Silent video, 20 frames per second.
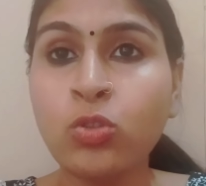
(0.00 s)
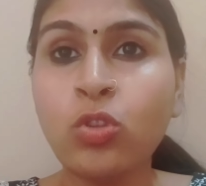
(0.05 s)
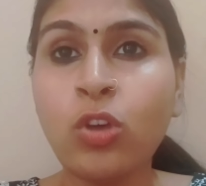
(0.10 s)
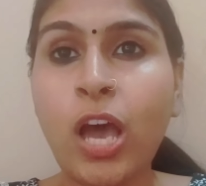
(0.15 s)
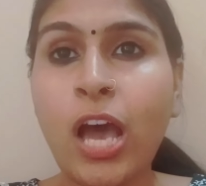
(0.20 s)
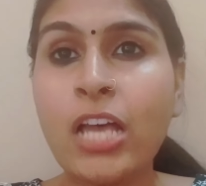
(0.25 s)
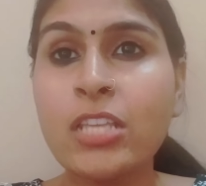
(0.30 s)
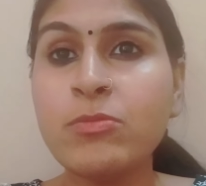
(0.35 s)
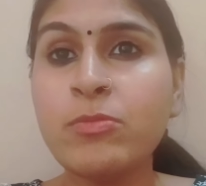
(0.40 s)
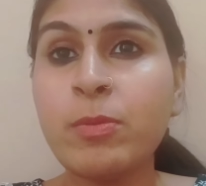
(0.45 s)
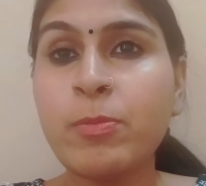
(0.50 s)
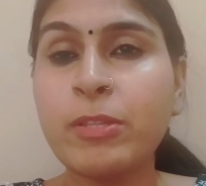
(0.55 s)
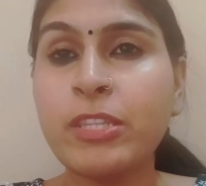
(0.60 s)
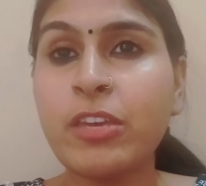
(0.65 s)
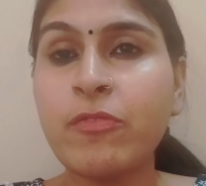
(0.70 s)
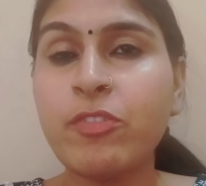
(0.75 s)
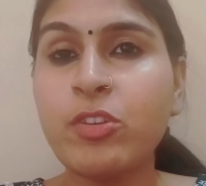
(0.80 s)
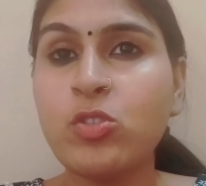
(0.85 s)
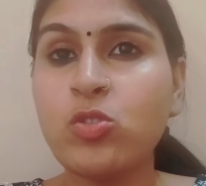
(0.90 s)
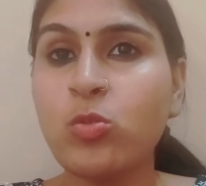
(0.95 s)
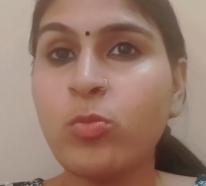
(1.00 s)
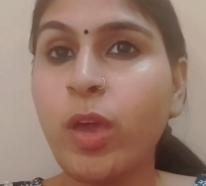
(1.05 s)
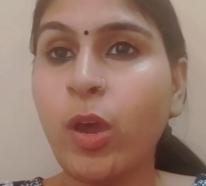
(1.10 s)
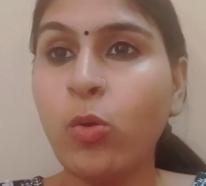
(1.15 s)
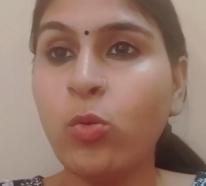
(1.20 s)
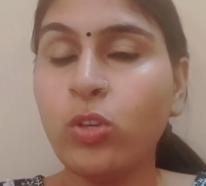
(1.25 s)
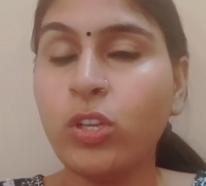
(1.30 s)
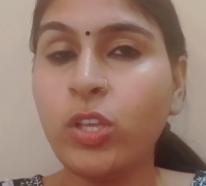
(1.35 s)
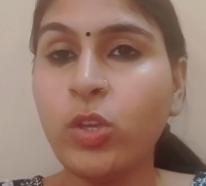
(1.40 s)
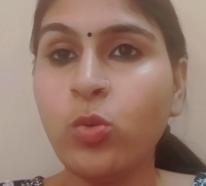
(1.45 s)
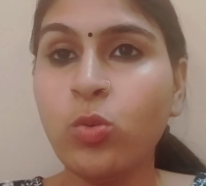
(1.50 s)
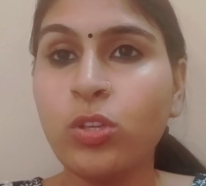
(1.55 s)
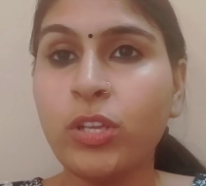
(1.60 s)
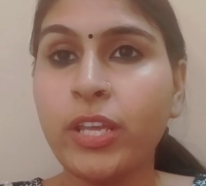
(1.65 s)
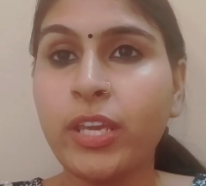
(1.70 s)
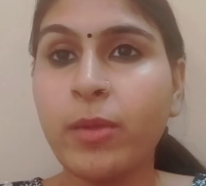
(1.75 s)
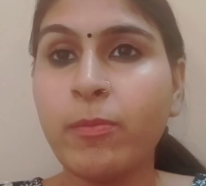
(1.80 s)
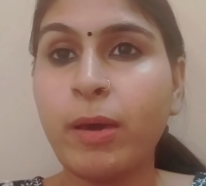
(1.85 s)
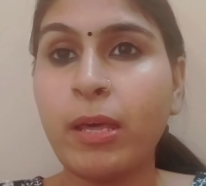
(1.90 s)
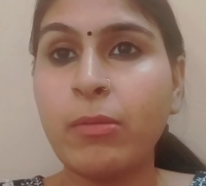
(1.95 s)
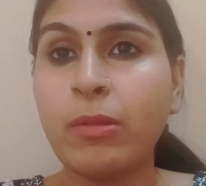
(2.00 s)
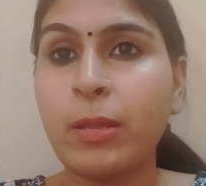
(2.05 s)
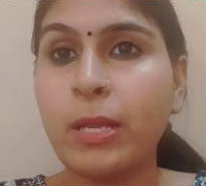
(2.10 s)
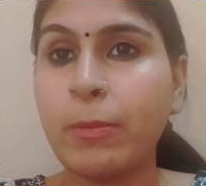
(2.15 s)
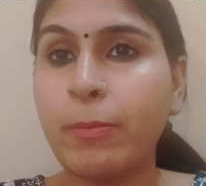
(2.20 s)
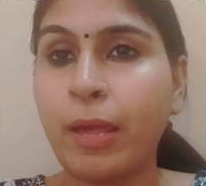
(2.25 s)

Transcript: तो आज मैं पता है फिर सुबह उठी उठने के बाद